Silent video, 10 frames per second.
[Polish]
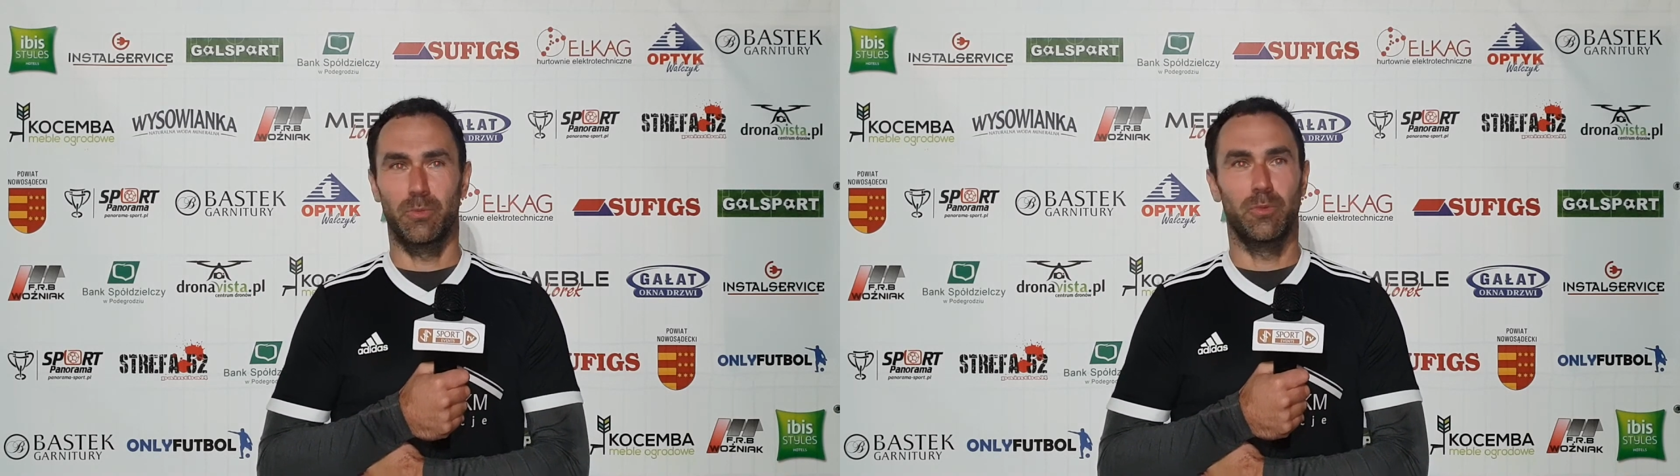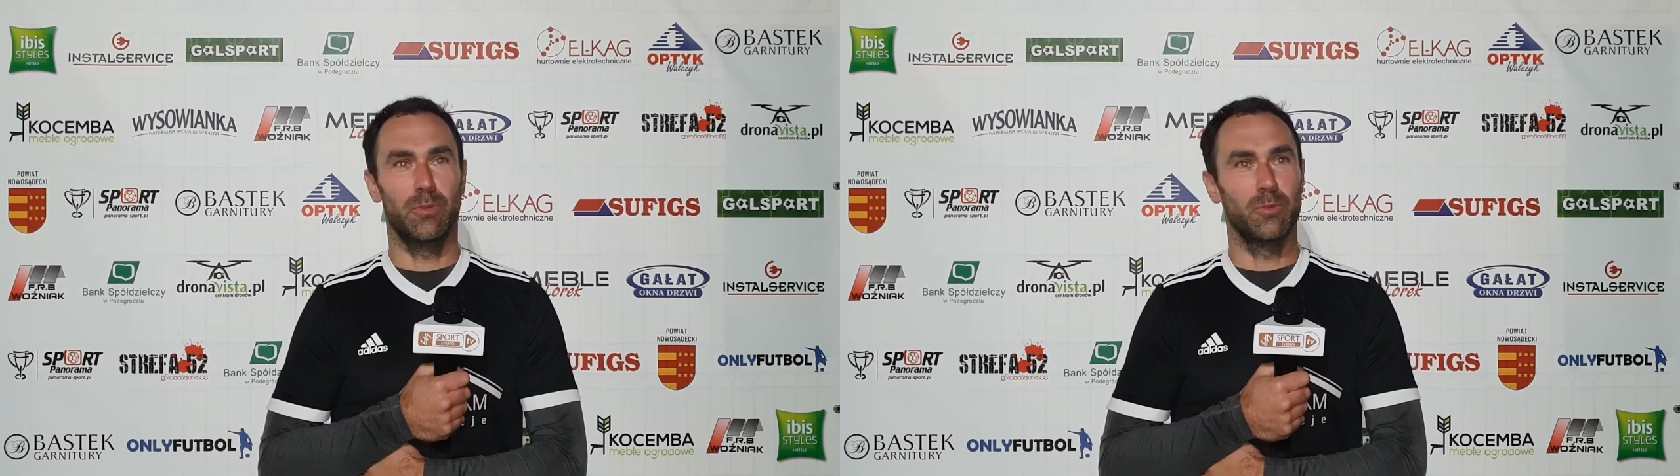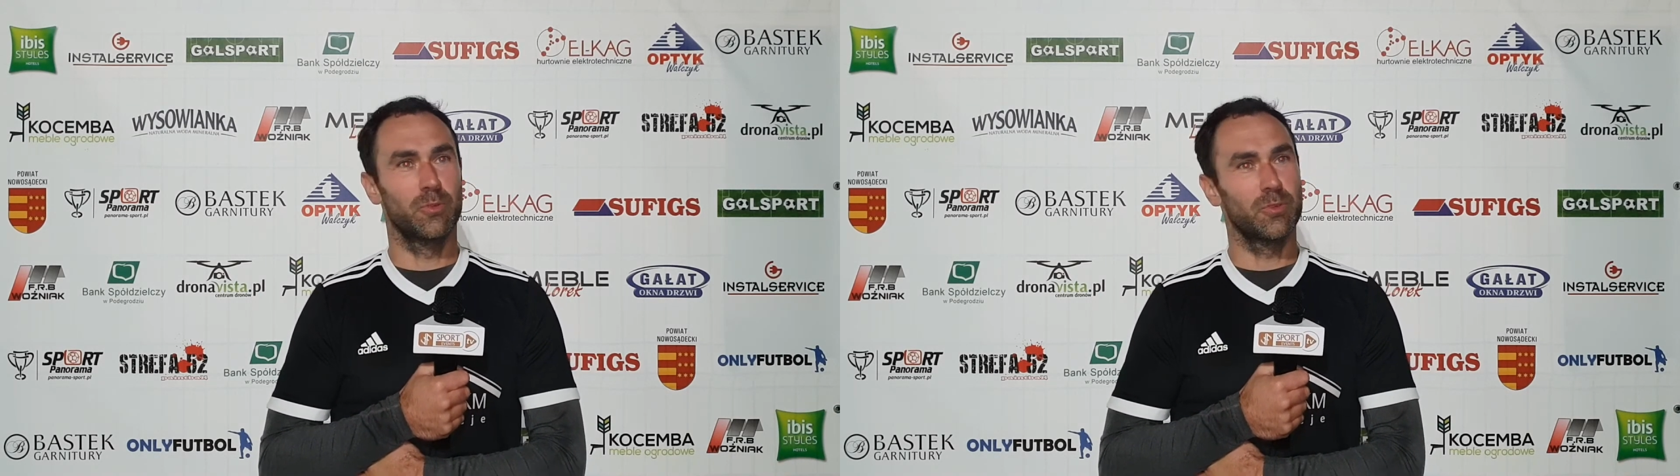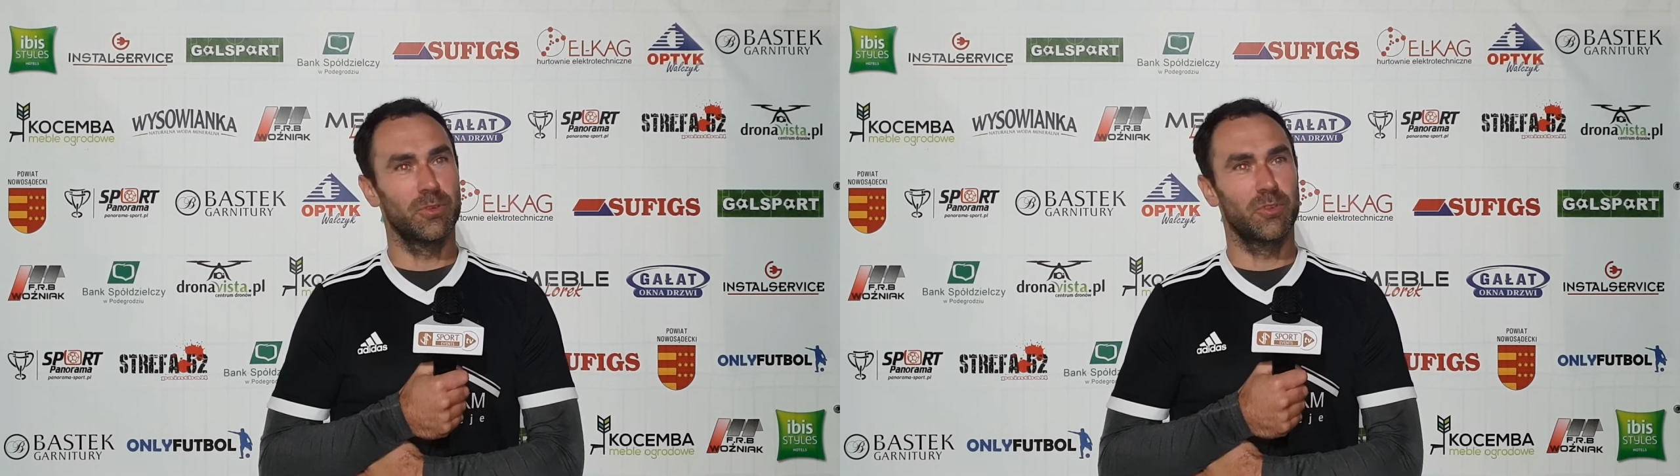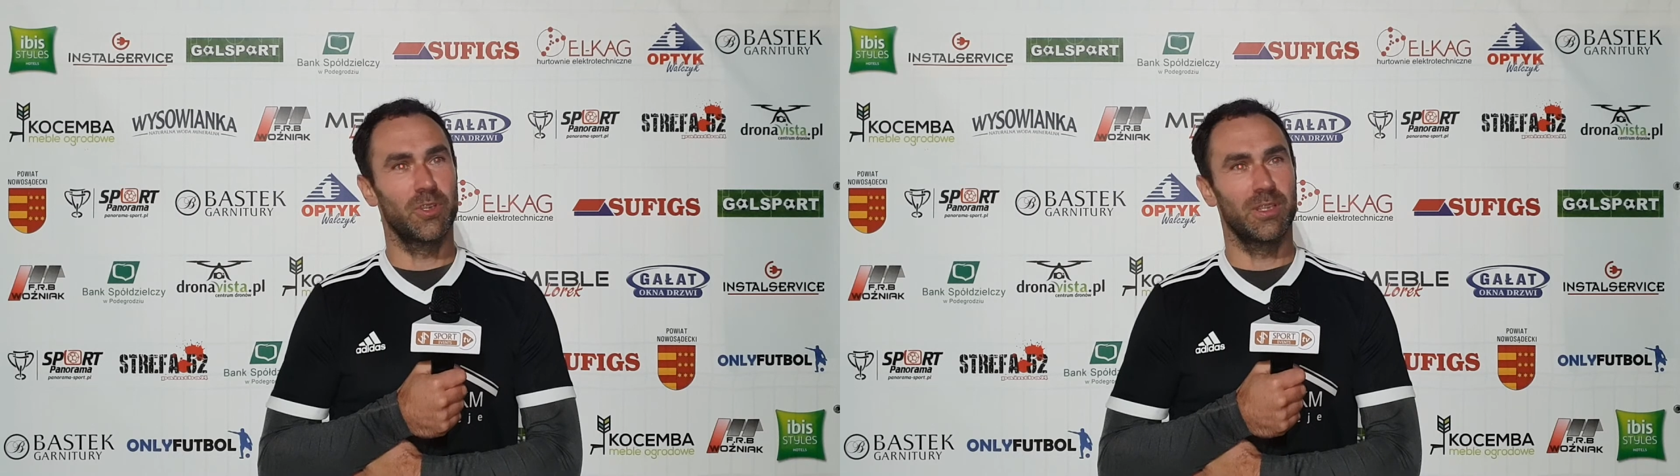to było już
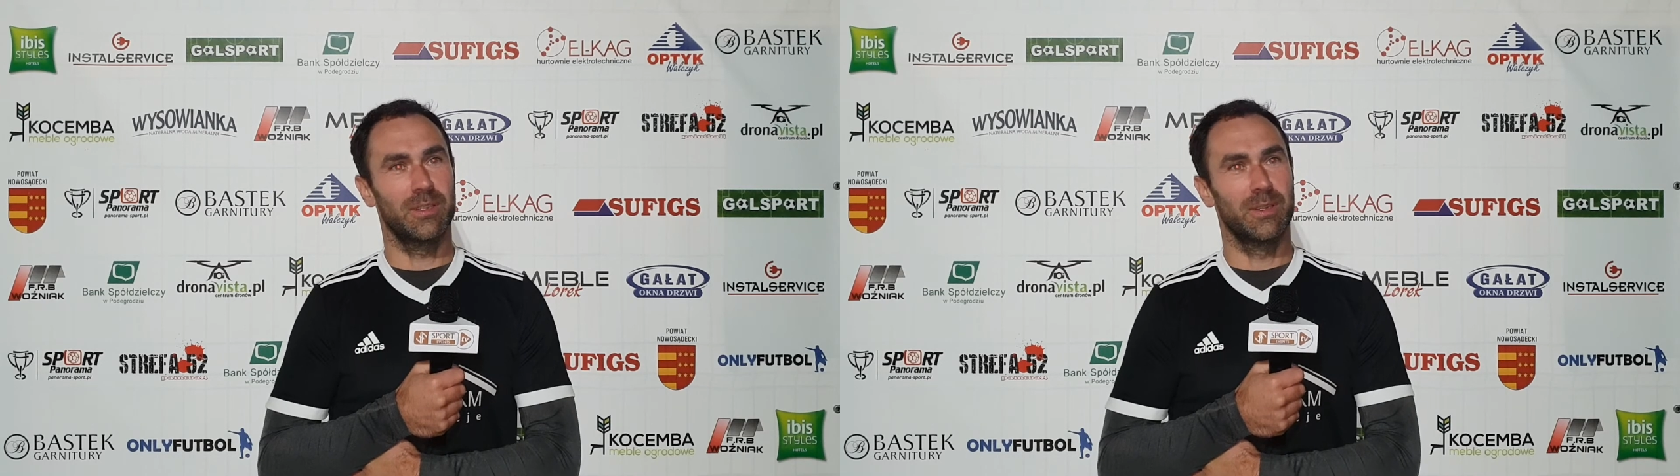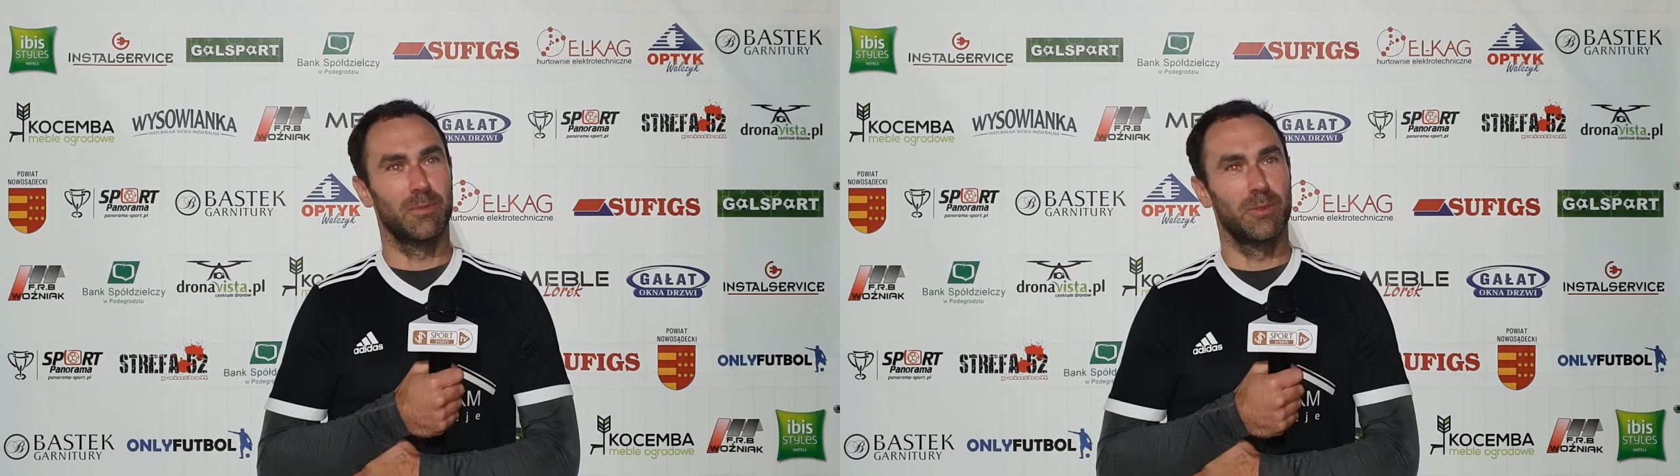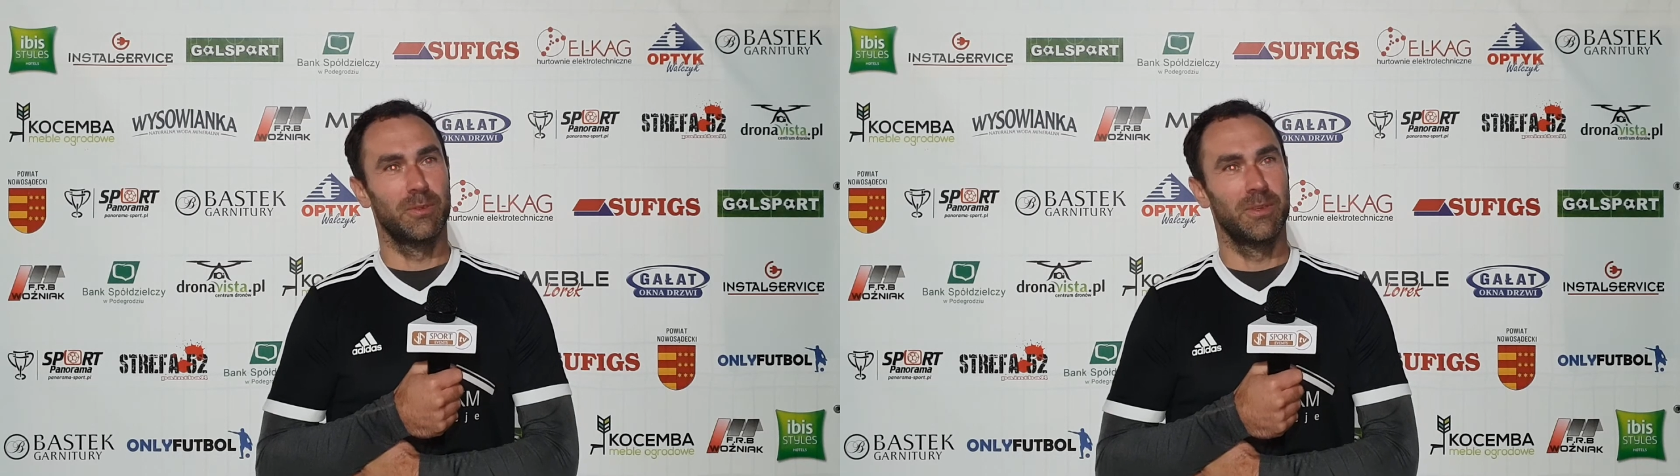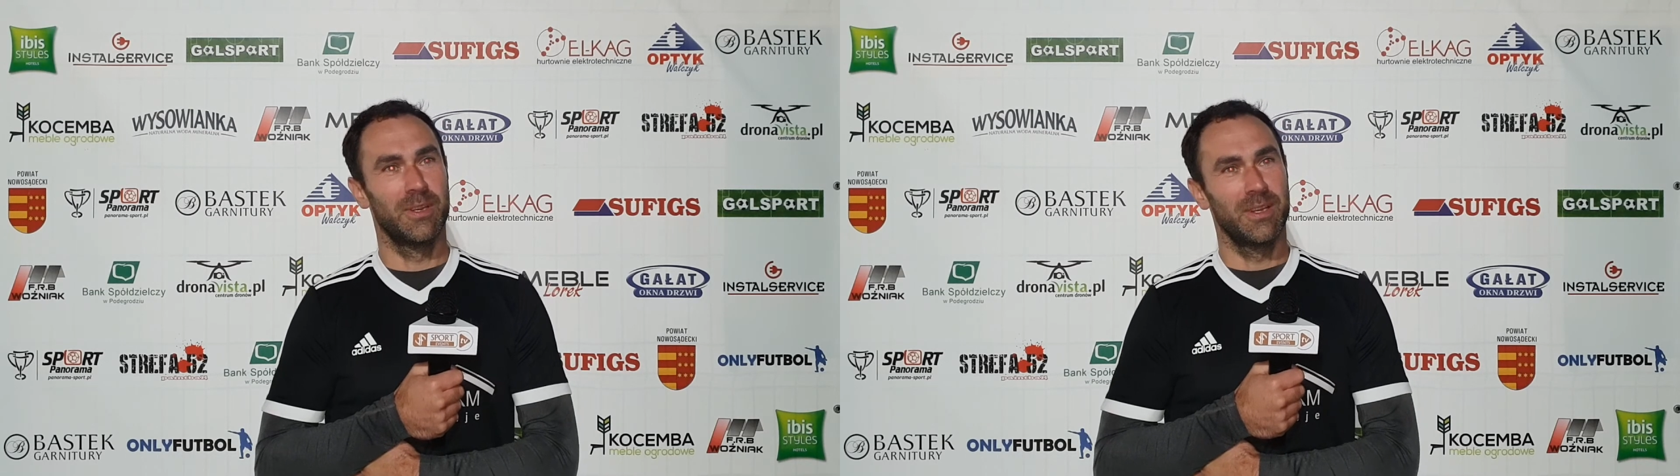3 e, lata temu,